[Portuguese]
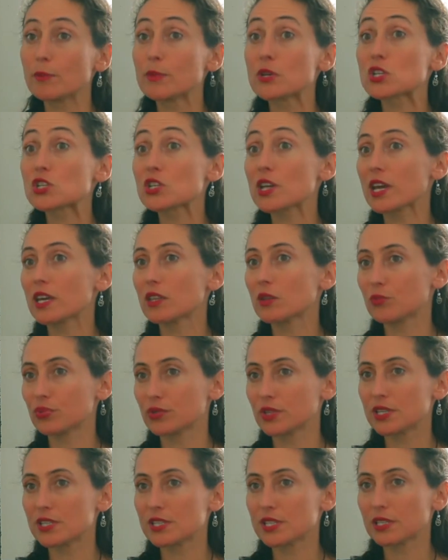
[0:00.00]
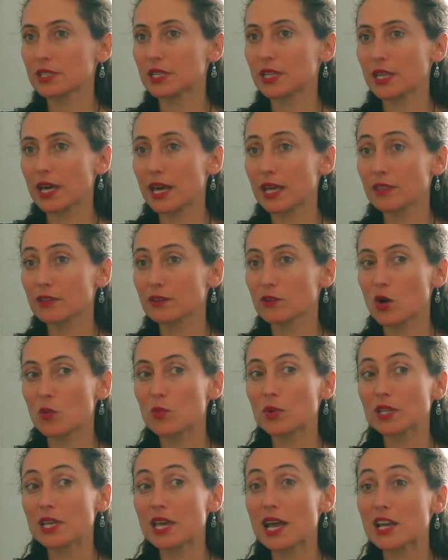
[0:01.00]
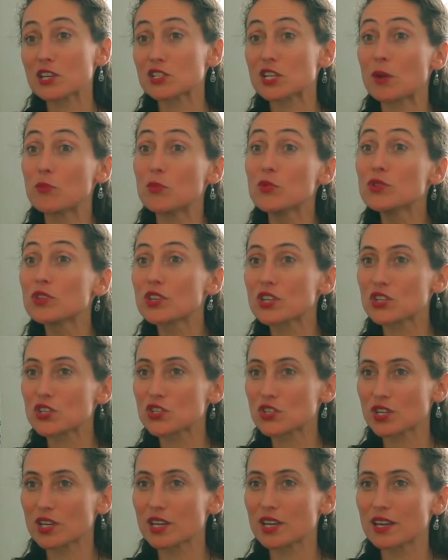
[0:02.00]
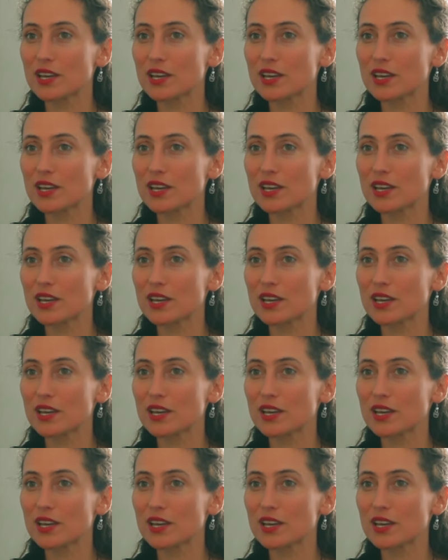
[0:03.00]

mas cheio de potencialidade, como aliás há muitas uh,